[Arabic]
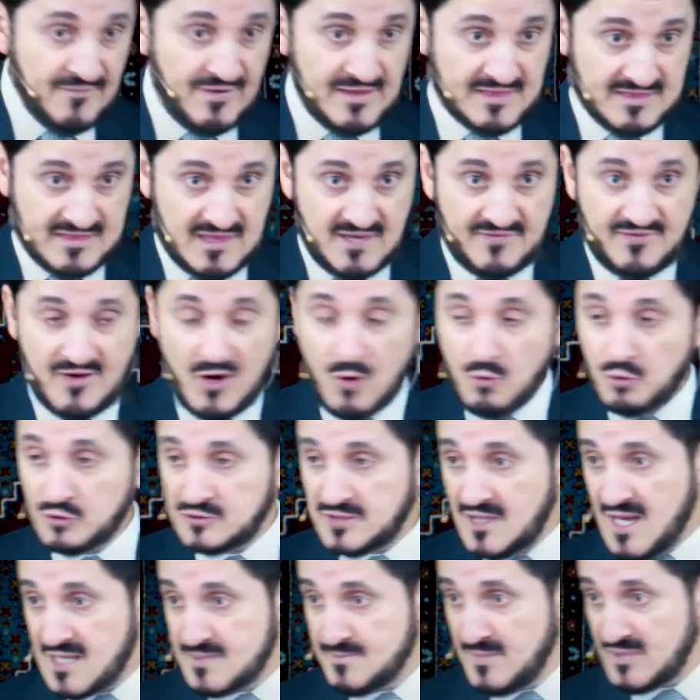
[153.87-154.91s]

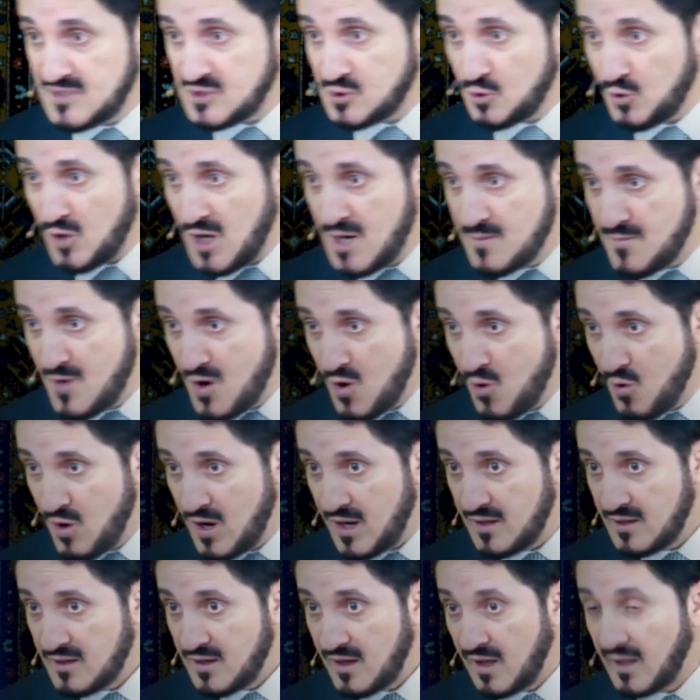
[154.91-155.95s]
فالتفاوتات مصدرها ما
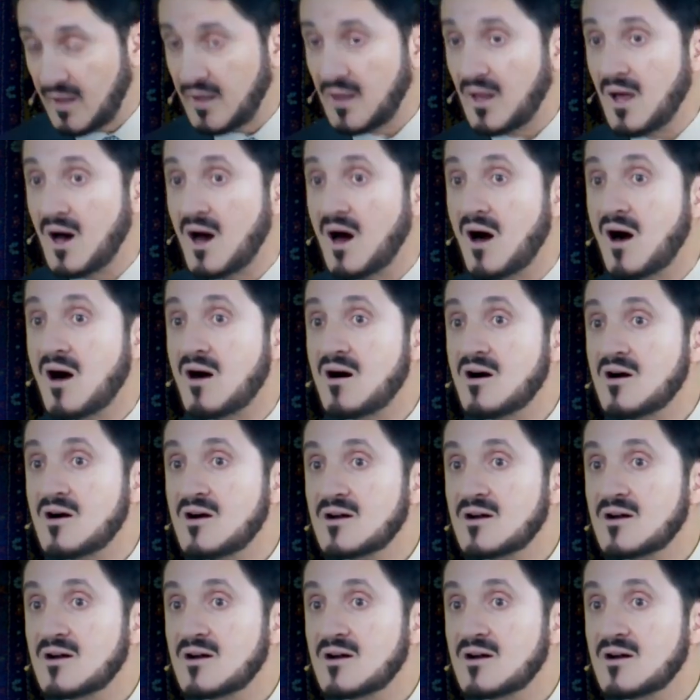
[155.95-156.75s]
هو الله